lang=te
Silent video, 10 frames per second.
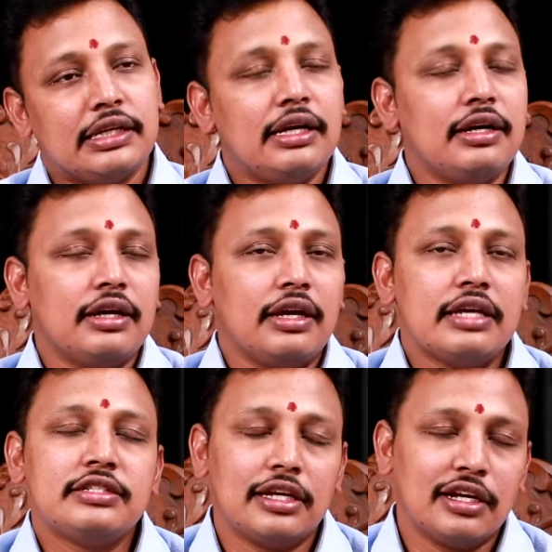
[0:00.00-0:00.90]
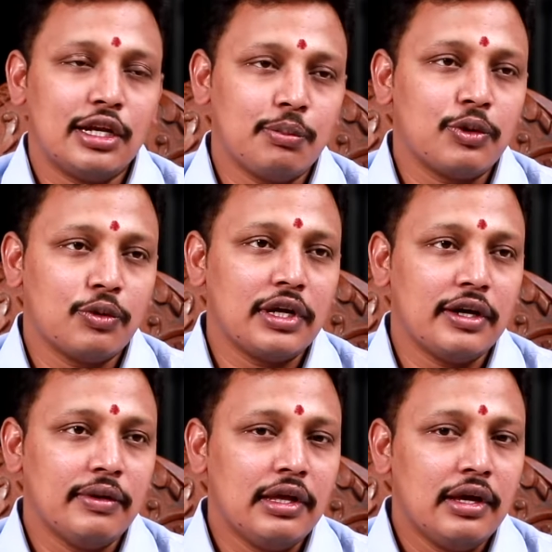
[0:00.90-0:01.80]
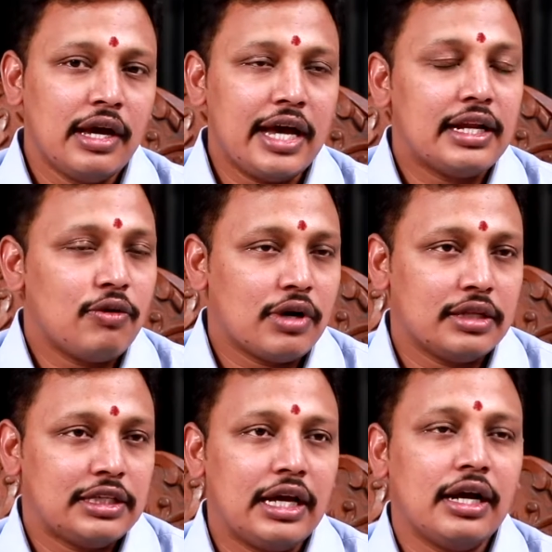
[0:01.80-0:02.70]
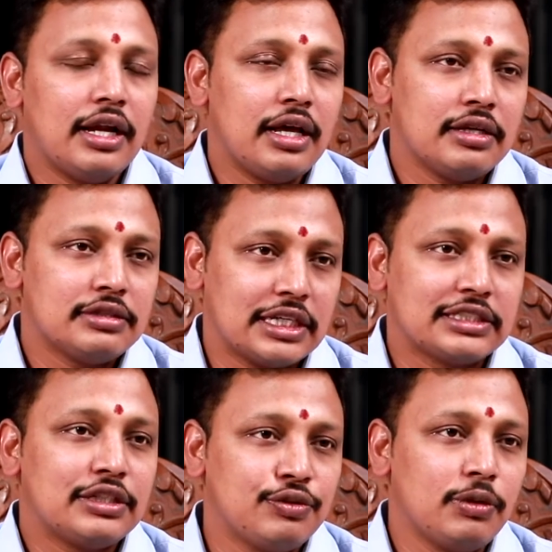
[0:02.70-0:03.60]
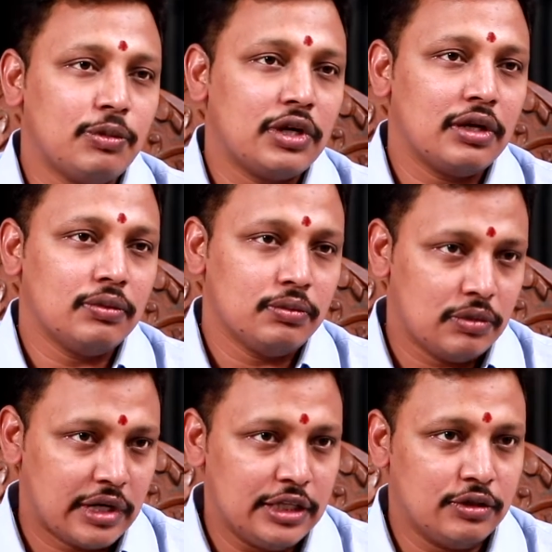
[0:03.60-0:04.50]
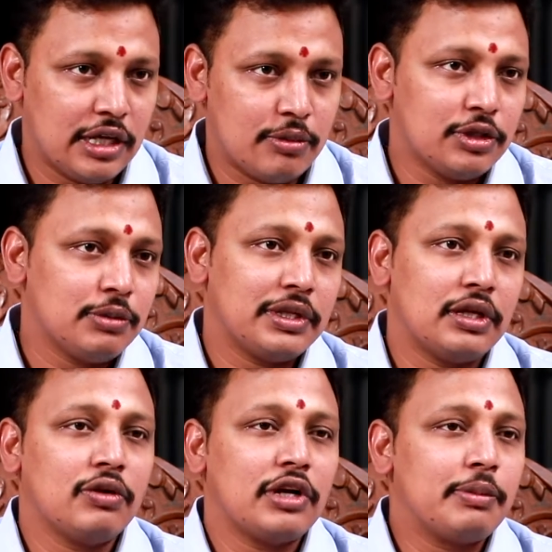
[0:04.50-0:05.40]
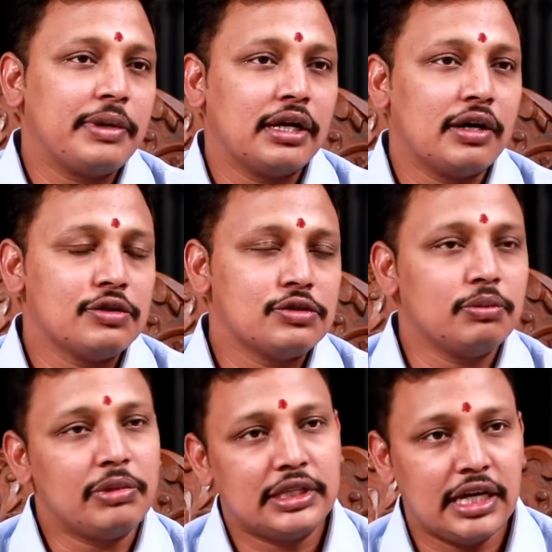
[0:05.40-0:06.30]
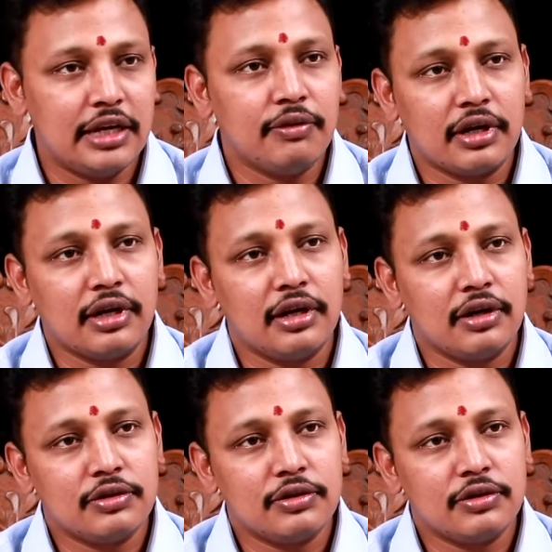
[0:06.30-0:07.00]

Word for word: ఖచ్చితంగా కేసీఆర్ గారు ఎప్పుడు కూడా ఆయన ఒక తెలంగాణ సక్సెస్ఫుల్ మోడల్ రైతుని అభివృద్ధి పదంలో నడిపించడం కావచ్చు మిగతా అన్ని వర్గాలు